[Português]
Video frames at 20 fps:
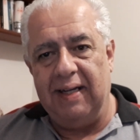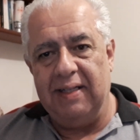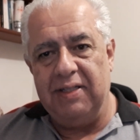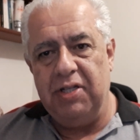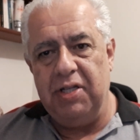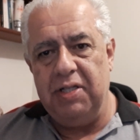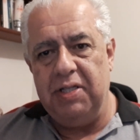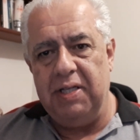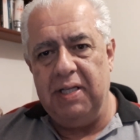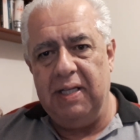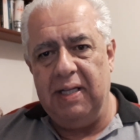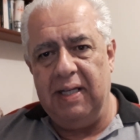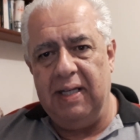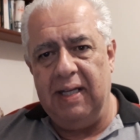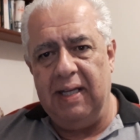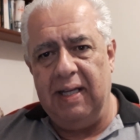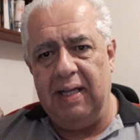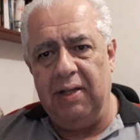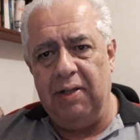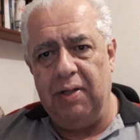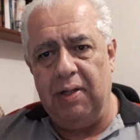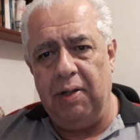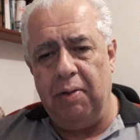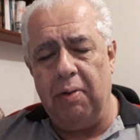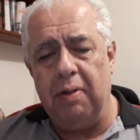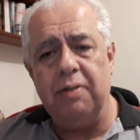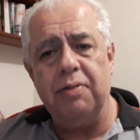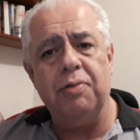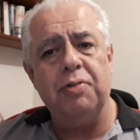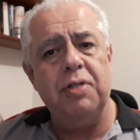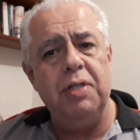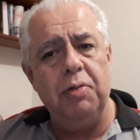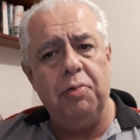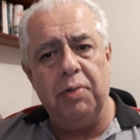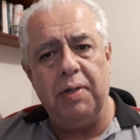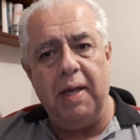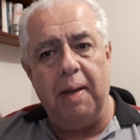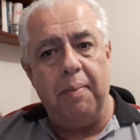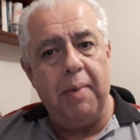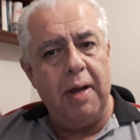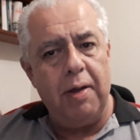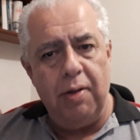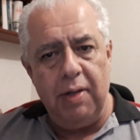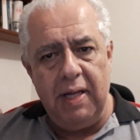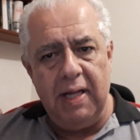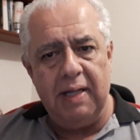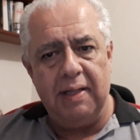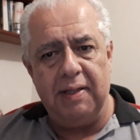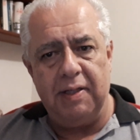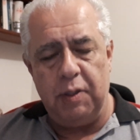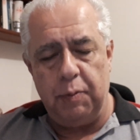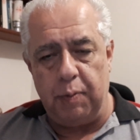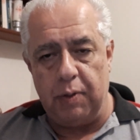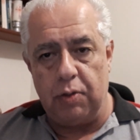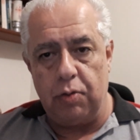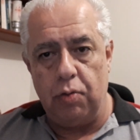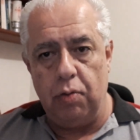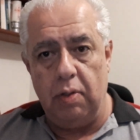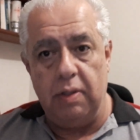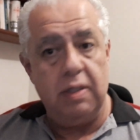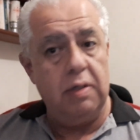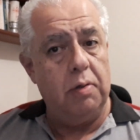A gente, eu, eu, sinto que a maioria das pessoas,